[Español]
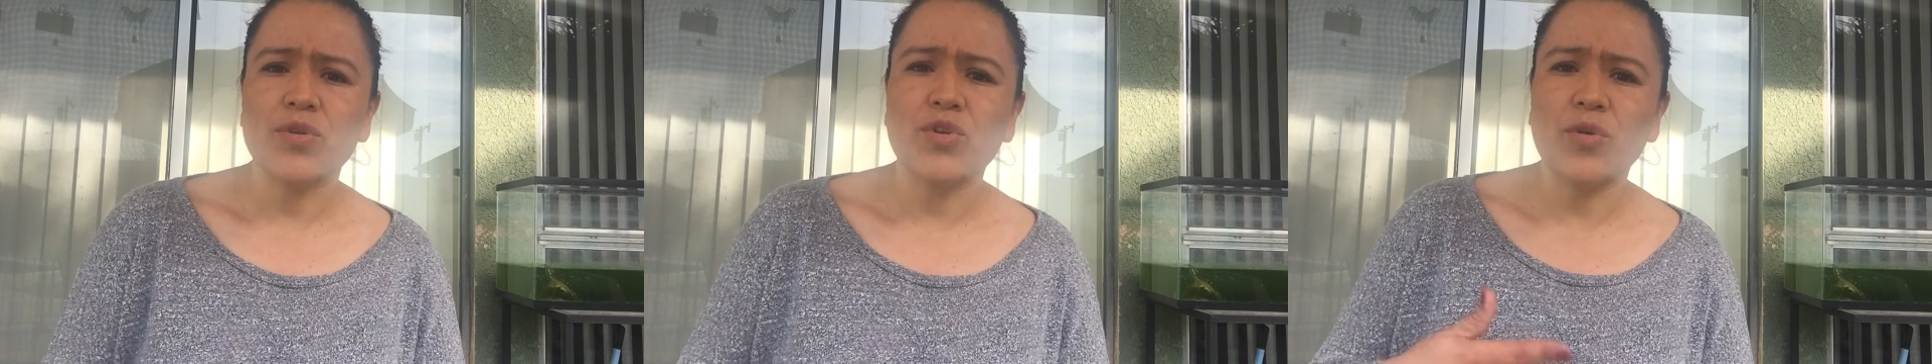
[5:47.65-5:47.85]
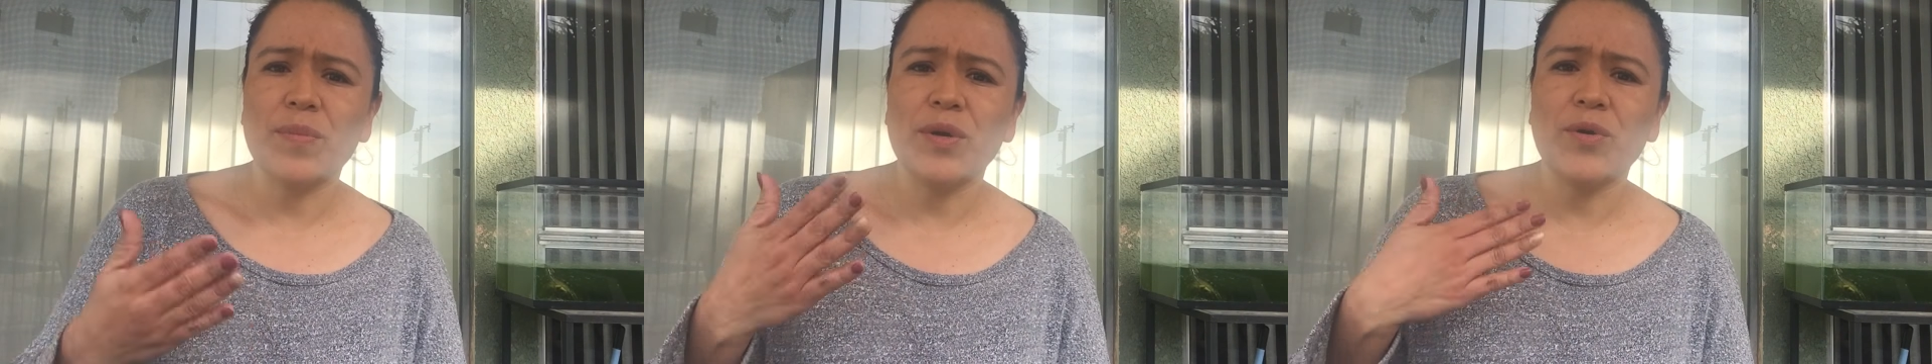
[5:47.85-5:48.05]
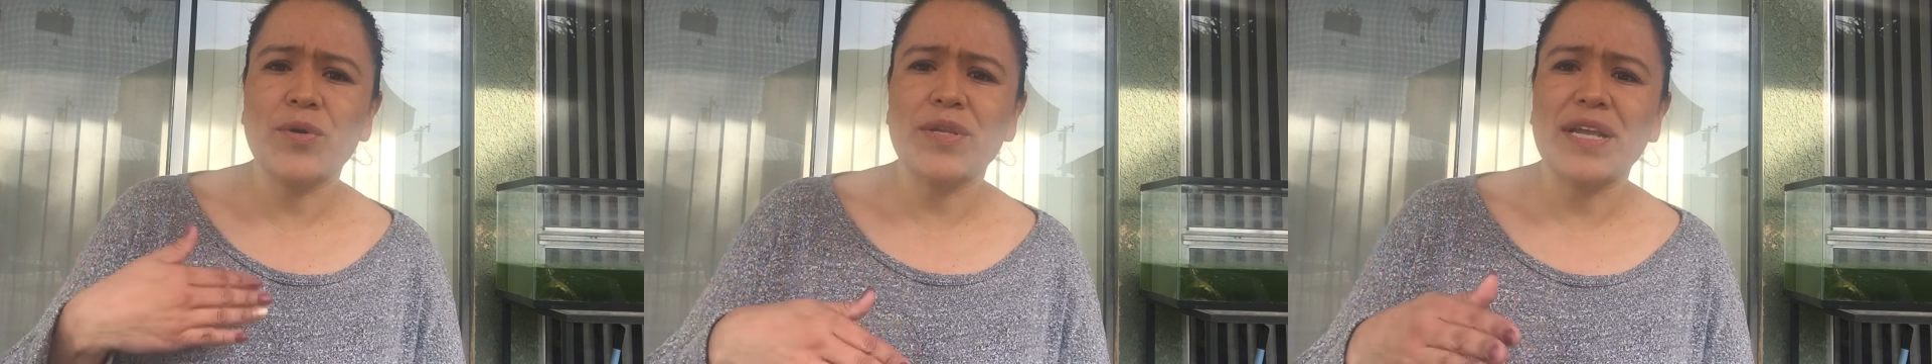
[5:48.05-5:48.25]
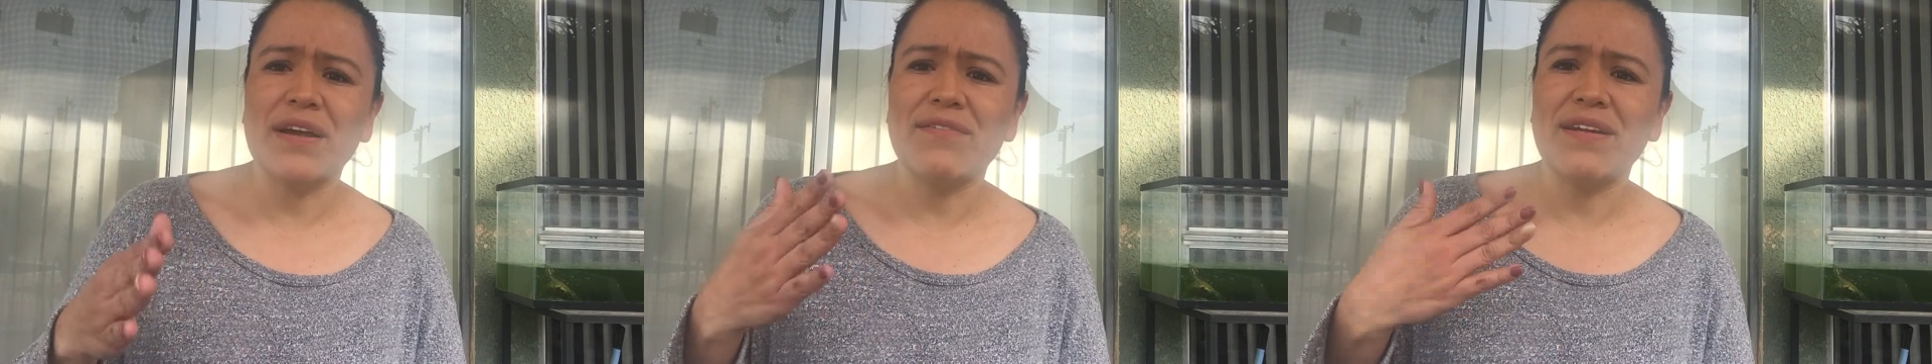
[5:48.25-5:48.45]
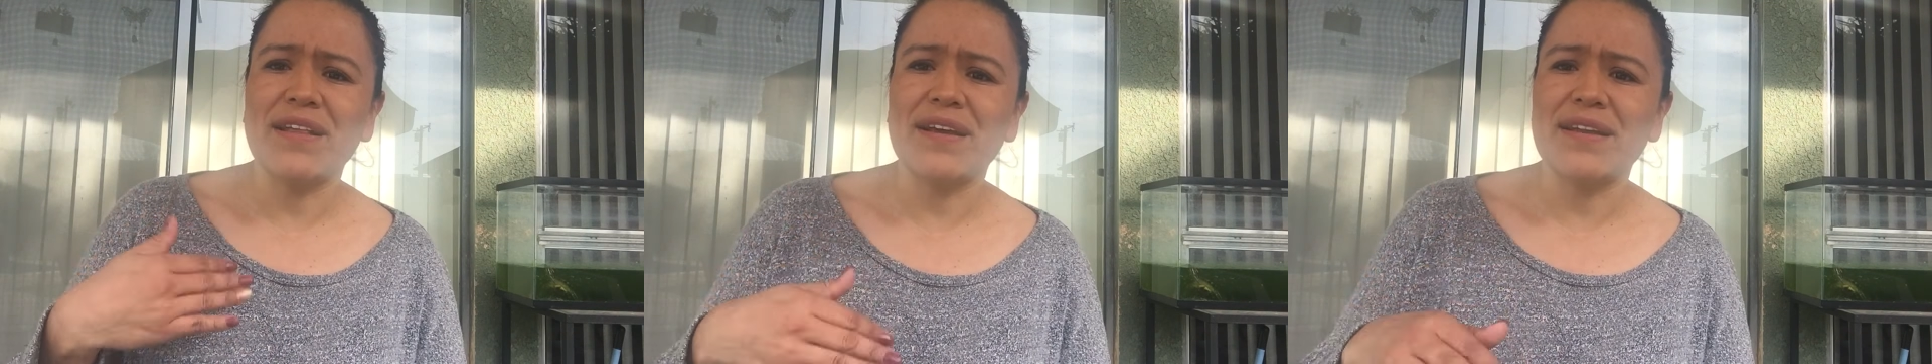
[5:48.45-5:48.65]
yo me
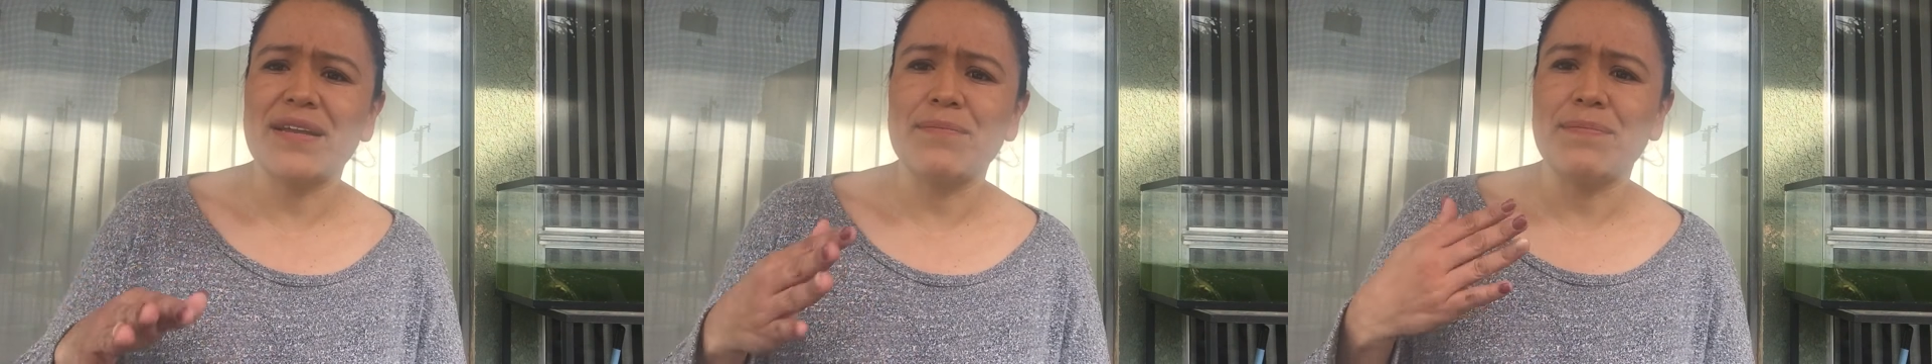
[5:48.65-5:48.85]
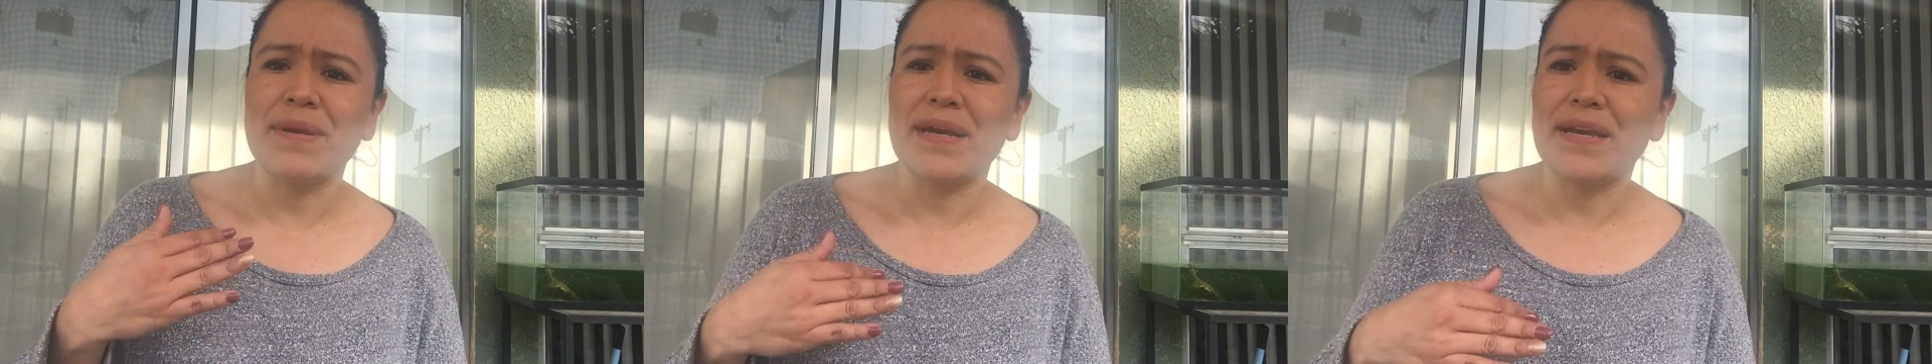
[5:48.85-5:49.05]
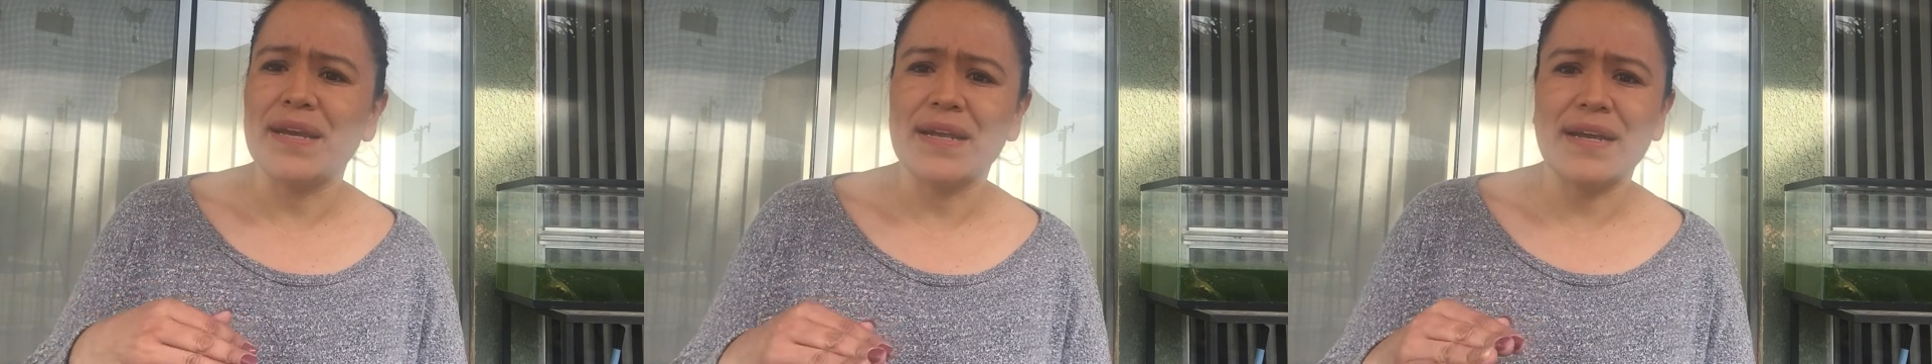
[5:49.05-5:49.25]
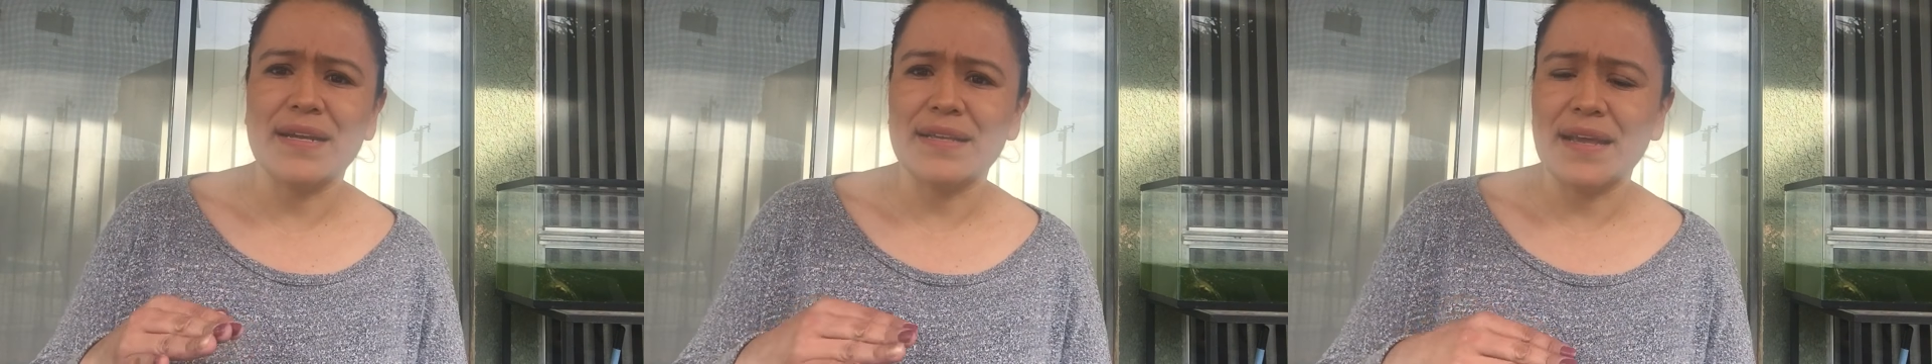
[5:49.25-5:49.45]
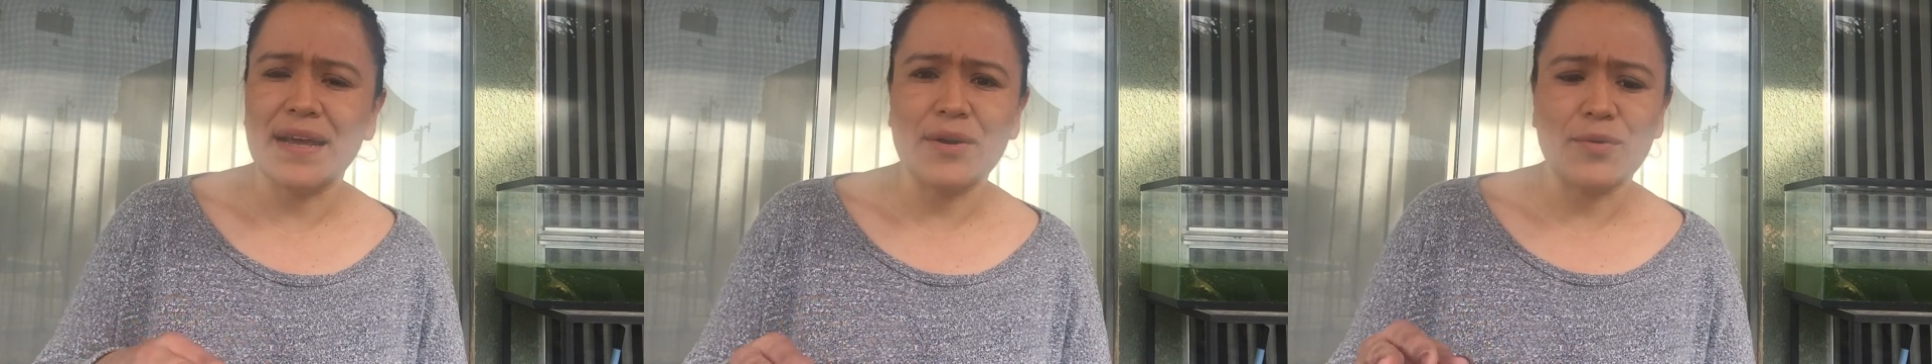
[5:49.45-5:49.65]
cortaba la gripe, el
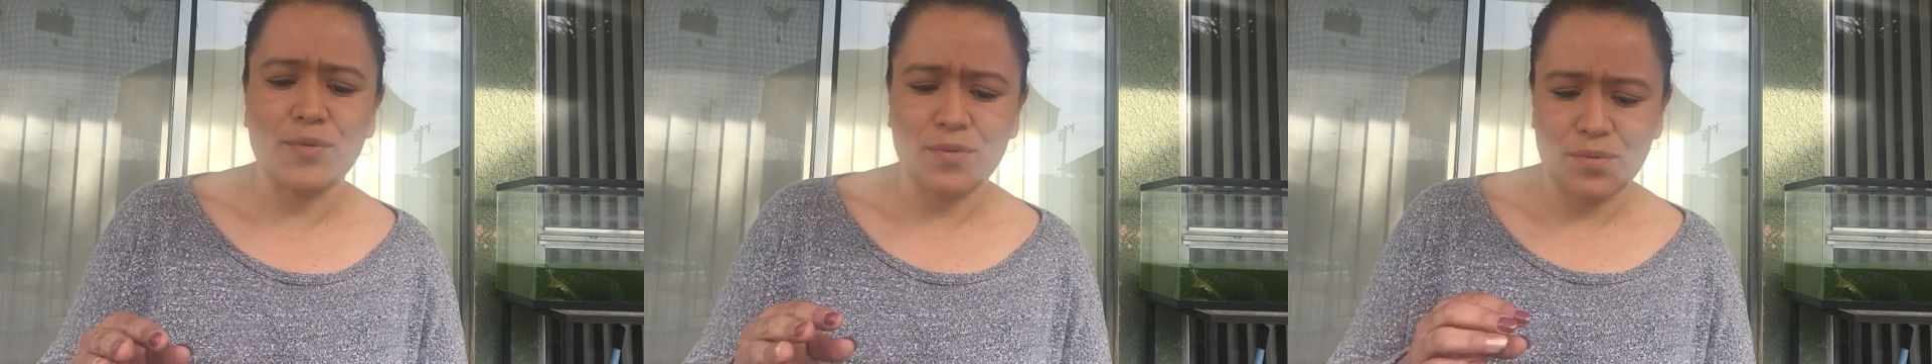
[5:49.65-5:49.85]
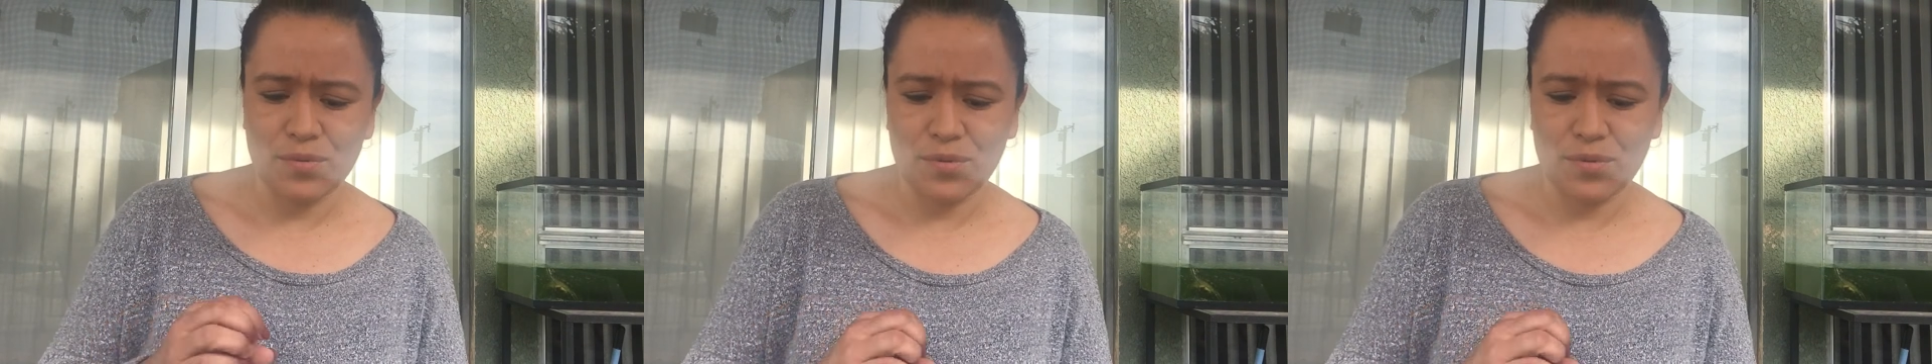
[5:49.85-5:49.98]
catarro,